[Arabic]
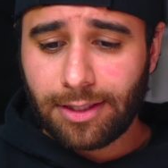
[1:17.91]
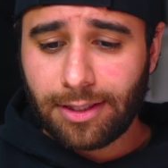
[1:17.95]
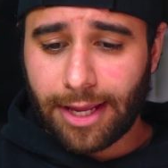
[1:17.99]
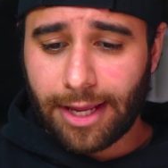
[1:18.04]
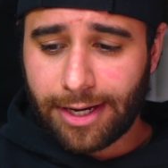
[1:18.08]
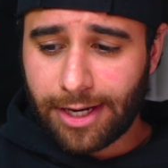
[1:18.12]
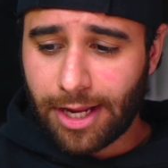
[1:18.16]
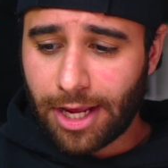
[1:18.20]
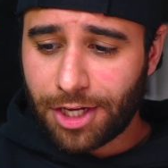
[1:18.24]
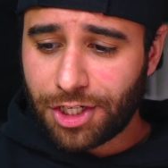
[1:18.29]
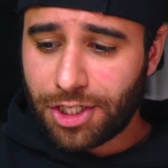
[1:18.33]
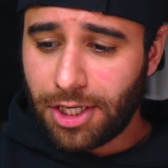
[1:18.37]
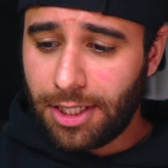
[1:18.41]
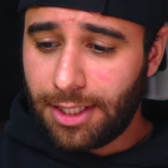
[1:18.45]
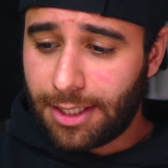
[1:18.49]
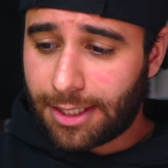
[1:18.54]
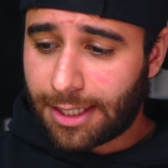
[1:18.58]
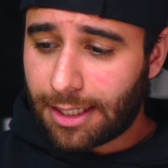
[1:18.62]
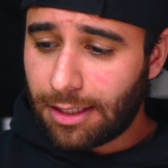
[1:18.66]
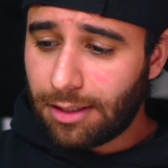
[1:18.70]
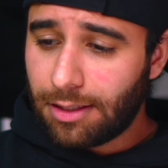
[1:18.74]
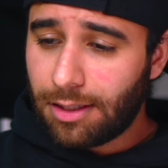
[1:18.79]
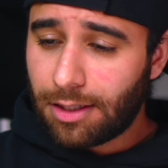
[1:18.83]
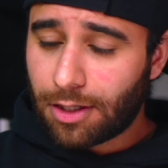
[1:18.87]
ان اشيل
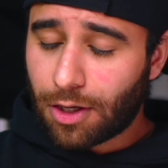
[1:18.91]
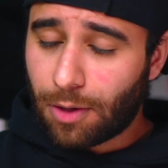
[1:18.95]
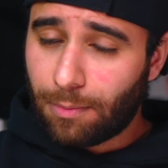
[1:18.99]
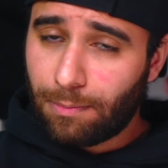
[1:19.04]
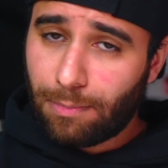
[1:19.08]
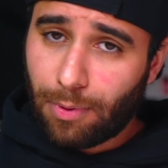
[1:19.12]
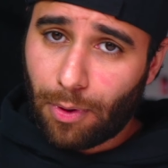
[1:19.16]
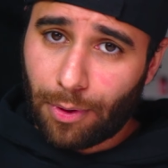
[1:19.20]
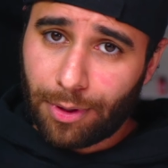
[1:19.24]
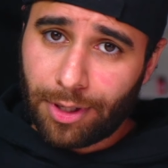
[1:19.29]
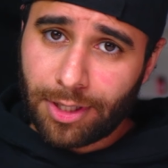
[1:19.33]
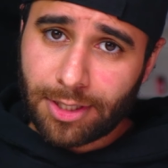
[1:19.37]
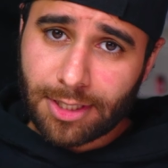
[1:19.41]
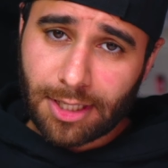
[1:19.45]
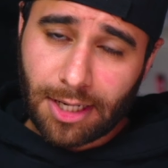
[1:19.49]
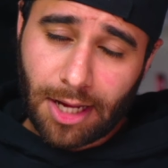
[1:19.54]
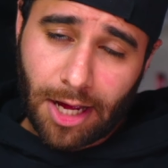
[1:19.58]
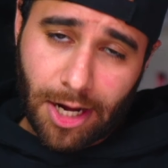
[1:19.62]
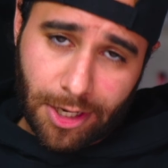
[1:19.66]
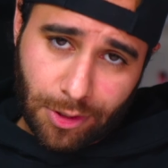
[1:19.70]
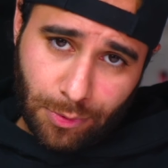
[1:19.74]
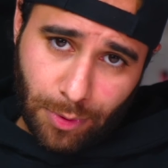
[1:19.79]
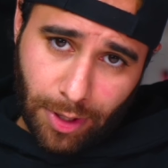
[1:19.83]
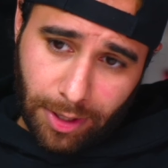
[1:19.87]
كل الكومبوننت
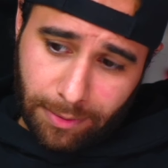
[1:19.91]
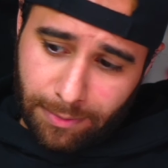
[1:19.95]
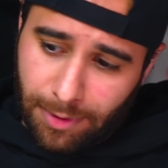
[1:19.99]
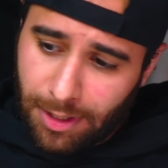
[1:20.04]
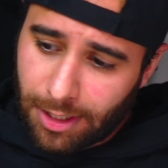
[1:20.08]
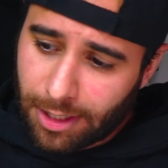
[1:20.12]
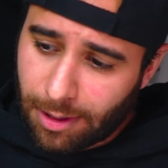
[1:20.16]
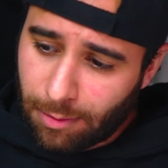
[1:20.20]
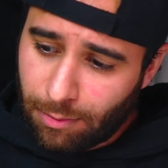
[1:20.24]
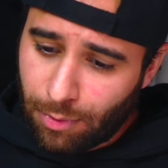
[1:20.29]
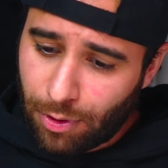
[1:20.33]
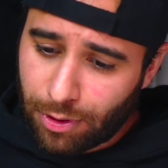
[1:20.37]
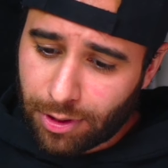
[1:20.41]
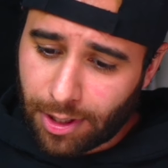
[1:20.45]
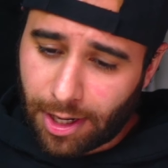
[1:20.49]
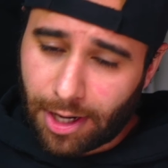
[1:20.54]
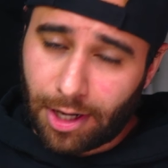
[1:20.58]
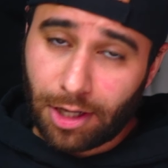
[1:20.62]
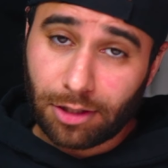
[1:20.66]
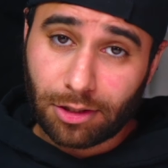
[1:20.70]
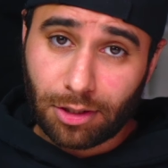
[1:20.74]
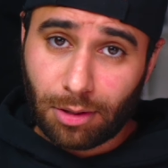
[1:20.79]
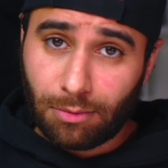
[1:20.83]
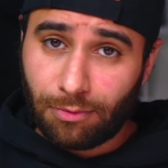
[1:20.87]
الهاردوير من الكمبيوتر
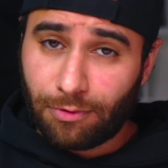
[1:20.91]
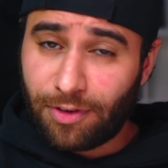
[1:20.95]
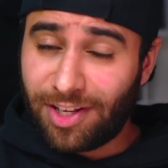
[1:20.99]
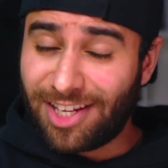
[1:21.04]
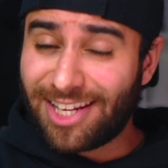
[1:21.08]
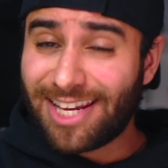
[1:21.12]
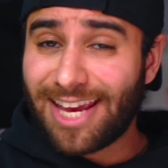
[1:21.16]
احطهم في